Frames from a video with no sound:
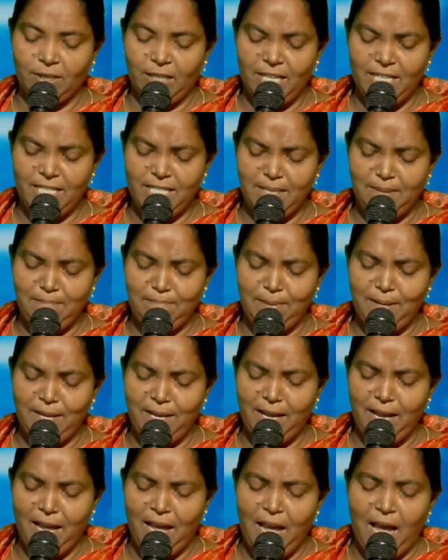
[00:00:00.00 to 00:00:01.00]
అని చెప్పి
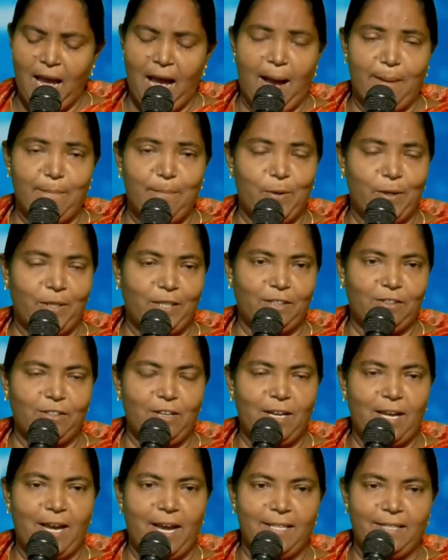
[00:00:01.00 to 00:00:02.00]
ఆ బుట్టతో
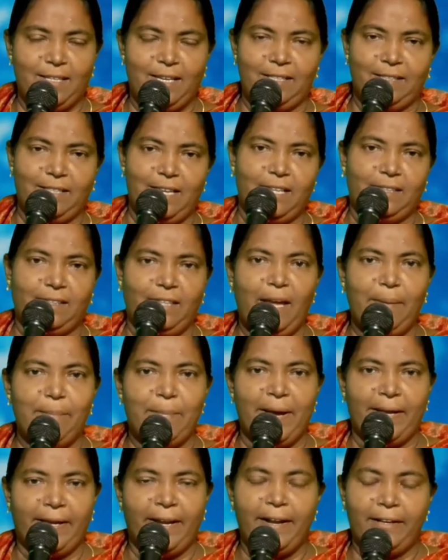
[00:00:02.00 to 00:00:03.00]
కాదులే తాత
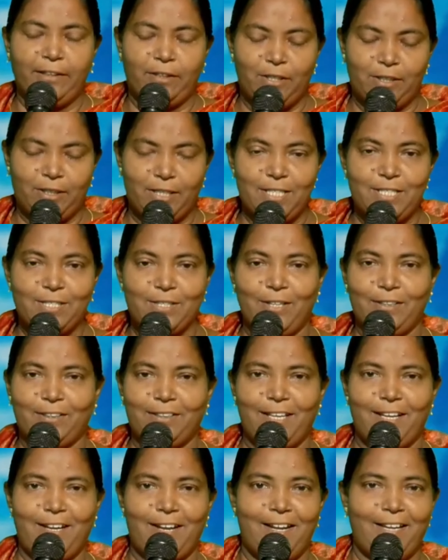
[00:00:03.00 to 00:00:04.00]
బకెట్తో
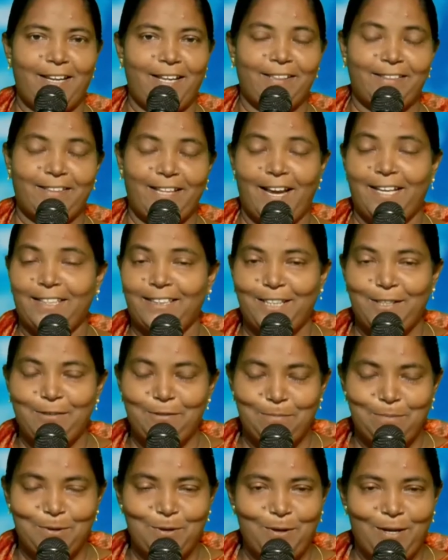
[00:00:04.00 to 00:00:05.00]
తీసుకొస్తానంటే తాతయ్య
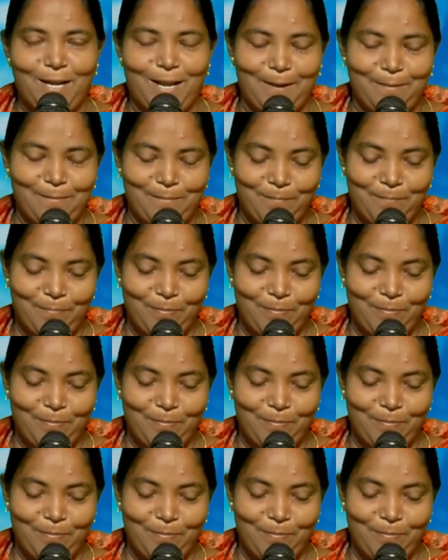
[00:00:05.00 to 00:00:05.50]
ఒప్పుకోలే